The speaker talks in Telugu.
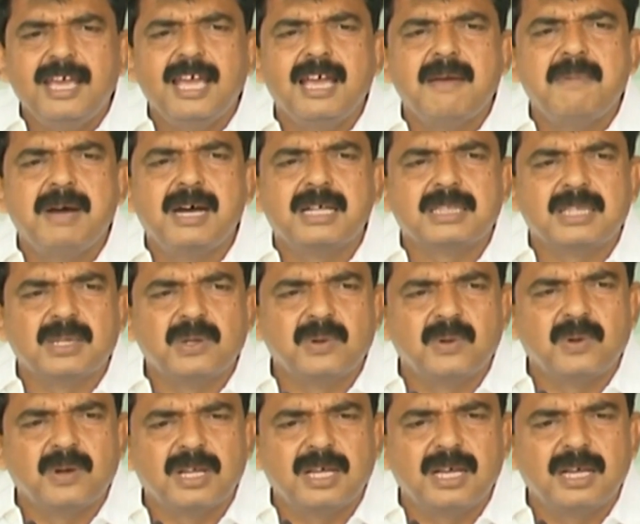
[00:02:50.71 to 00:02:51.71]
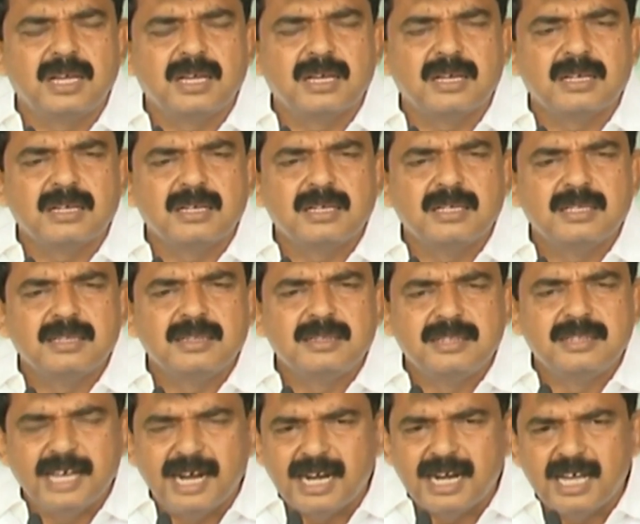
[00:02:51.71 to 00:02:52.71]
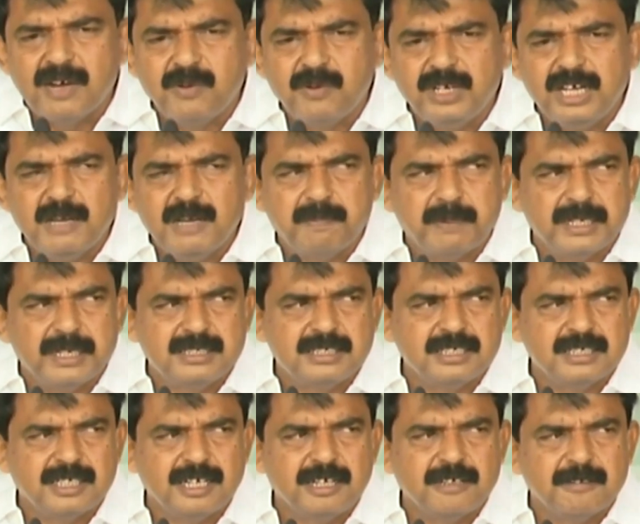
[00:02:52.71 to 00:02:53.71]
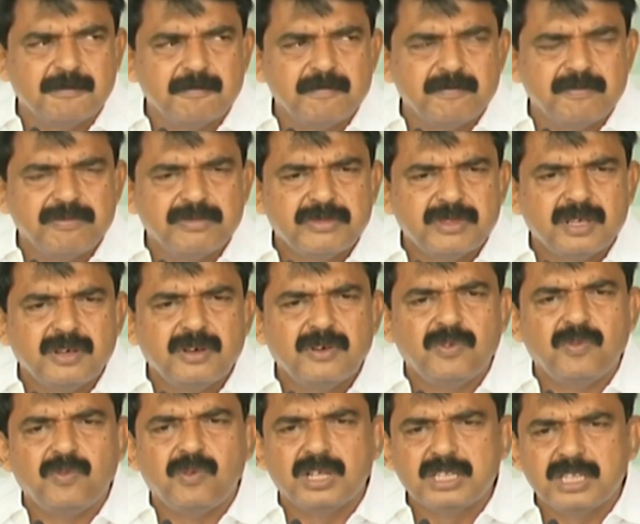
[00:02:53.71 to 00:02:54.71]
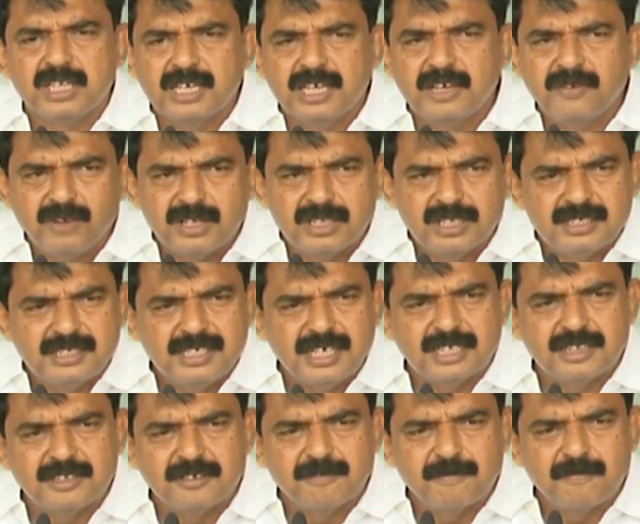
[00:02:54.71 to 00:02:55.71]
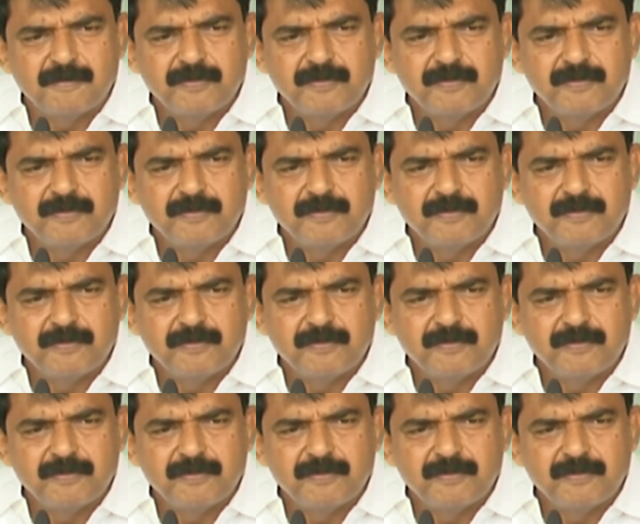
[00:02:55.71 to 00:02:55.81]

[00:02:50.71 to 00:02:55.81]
ఏమాత్రం కూడా తేడా ఉండే పరిస్థితి లేదు వందకి వంద శాతం